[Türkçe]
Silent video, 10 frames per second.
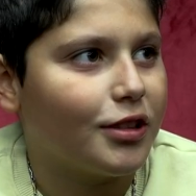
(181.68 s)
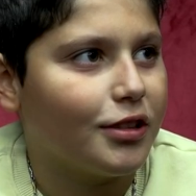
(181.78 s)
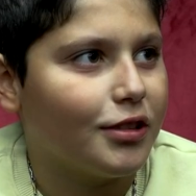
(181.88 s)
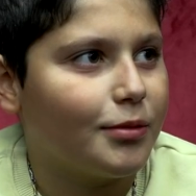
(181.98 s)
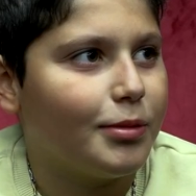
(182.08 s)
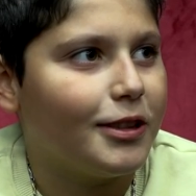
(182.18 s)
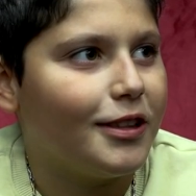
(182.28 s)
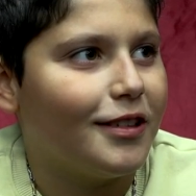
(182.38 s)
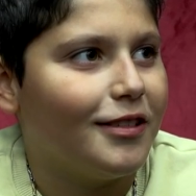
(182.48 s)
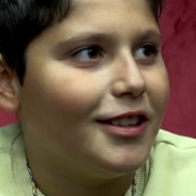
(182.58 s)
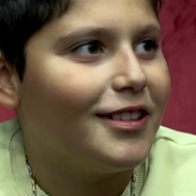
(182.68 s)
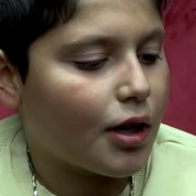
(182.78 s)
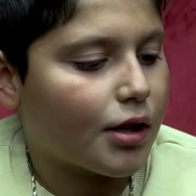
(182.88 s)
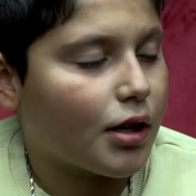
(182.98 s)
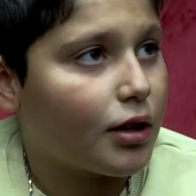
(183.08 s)
herkese bedava.
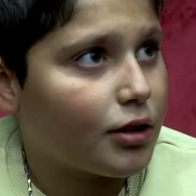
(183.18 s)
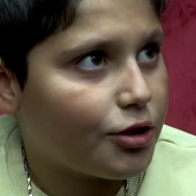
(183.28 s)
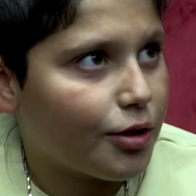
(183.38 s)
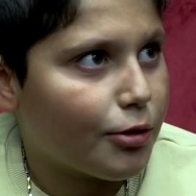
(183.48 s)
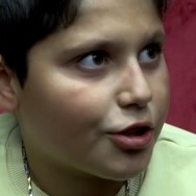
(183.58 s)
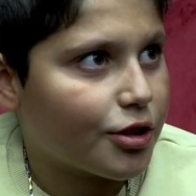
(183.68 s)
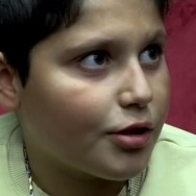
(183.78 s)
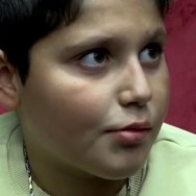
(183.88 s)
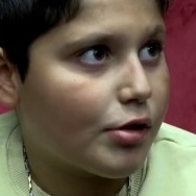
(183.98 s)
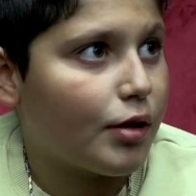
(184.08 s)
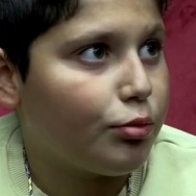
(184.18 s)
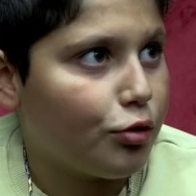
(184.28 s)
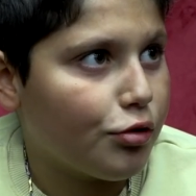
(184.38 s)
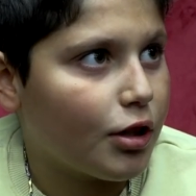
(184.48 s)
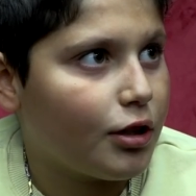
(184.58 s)
Hasan Kılıcı Başkanımıza
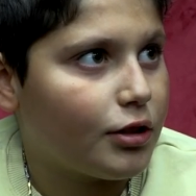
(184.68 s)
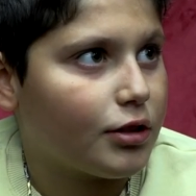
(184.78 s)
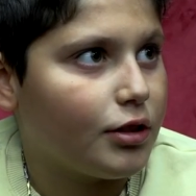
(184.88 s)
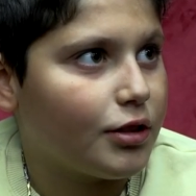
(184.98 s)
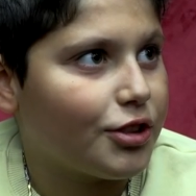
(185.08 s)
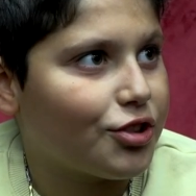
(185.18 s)
bu güzel etkinlik